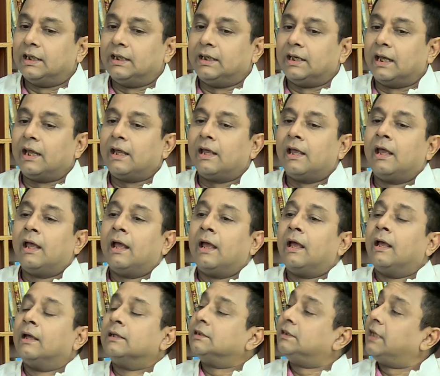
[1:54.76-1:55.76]
নিয়ে
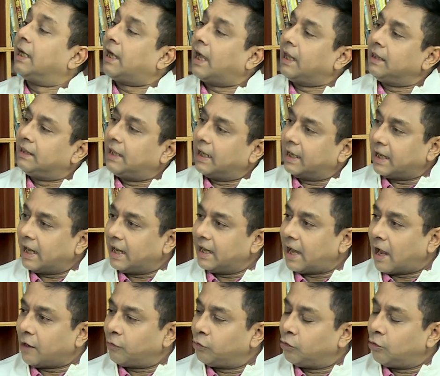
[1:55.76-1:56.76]
সেখান থেকেই
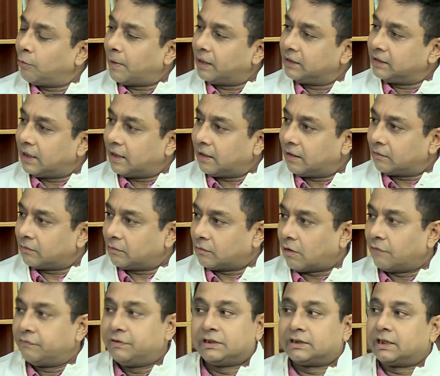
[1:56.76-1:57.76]
আনন্দবাজার
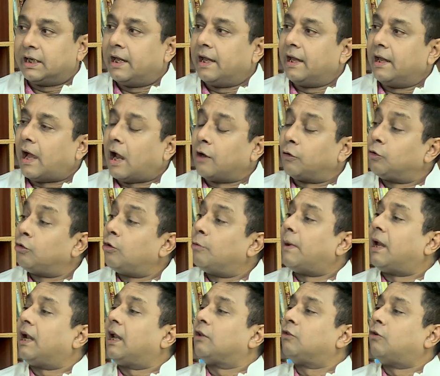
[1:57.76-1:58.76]
অফিসে
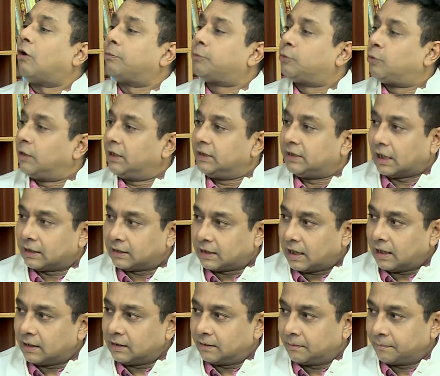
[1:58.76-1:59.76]
আনন্দমেলার দপ্তরে
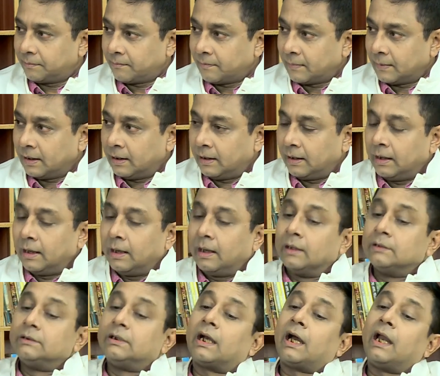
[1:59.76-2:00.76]
যাতায়াত
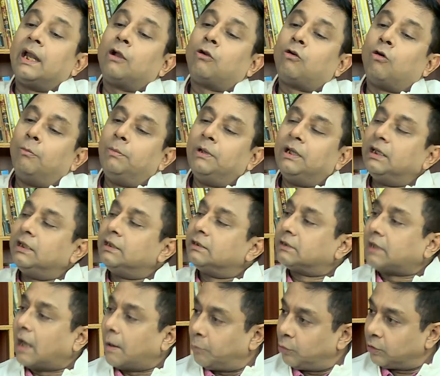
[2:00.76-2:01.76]
সেখানে কবি
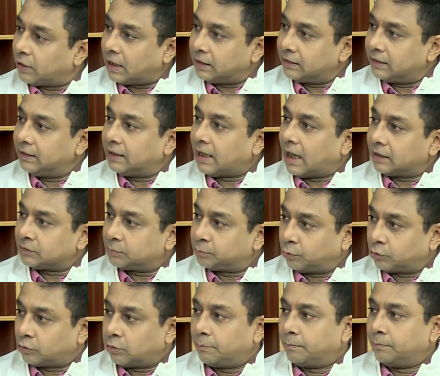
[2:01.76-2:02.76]
শ্যামলকান্তি দাস প্রথম